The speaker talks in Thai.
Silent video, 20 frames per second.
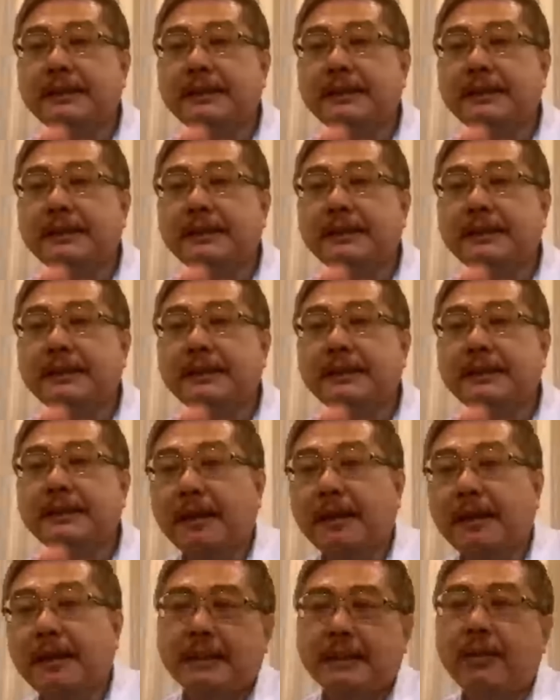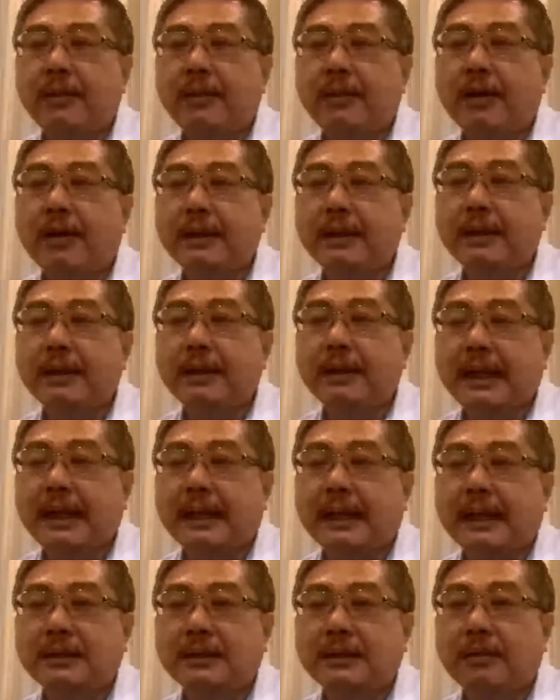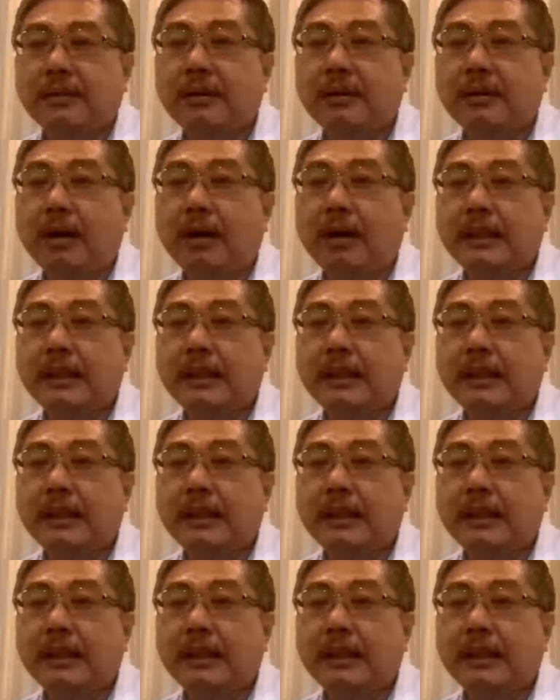อิสระสององค์กรจากสวสองครั้ง